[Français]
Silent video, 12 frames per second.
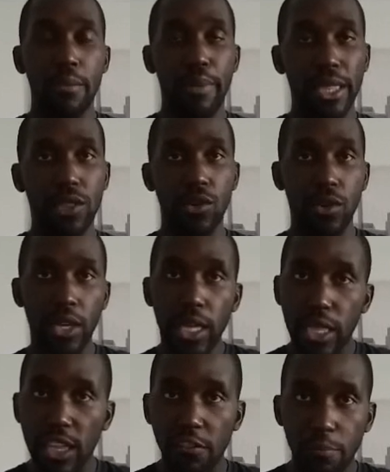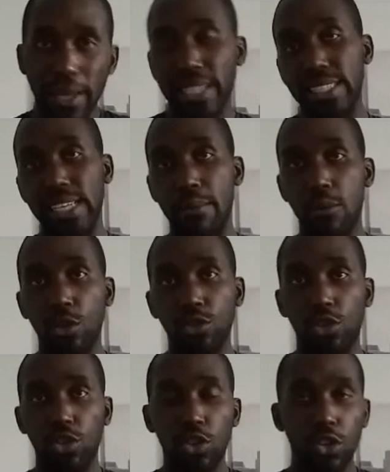Parce qu'ils savent pertinemment
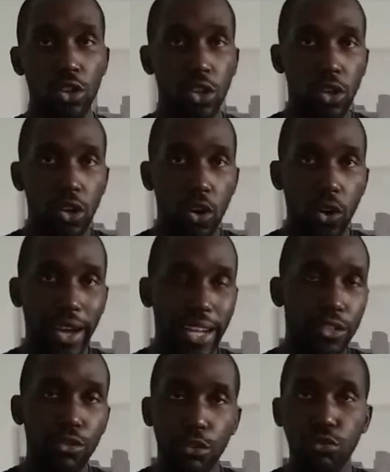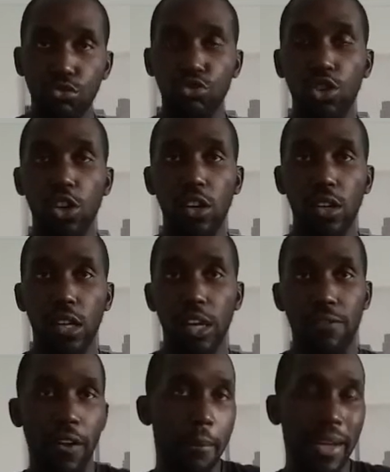que leur intention de jeu
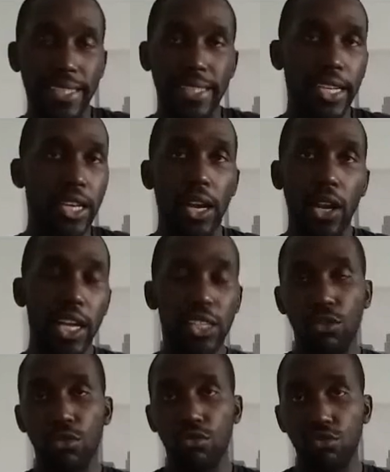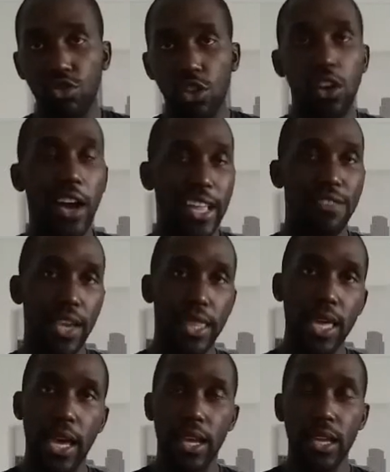va matcher à l'intention de jeu de leur
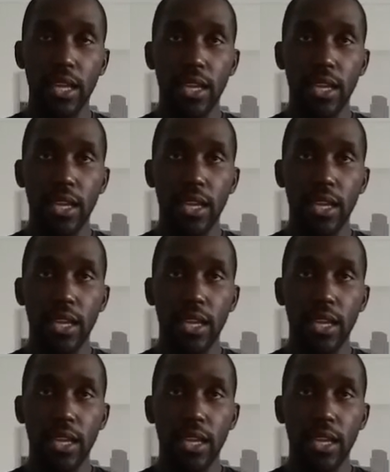adversaire.